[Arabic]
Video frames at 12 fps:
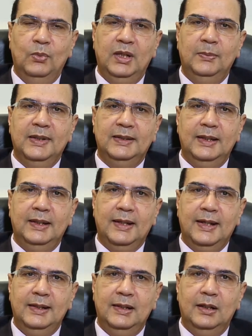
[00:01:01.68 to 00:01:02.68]
بتجيب نتائج
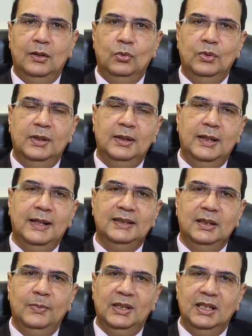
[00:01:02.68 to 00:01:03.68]
هايله
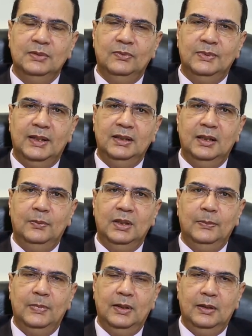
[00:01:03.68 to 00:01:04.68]
والاستجماتيزم بتاعتها
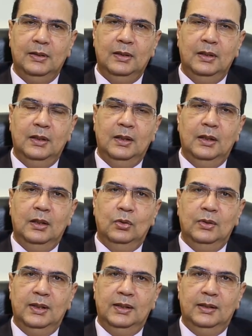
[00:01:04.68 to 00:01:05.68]
بتبقى
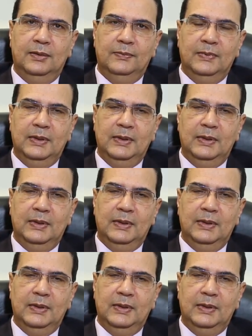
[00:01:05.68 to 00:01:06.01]
قليله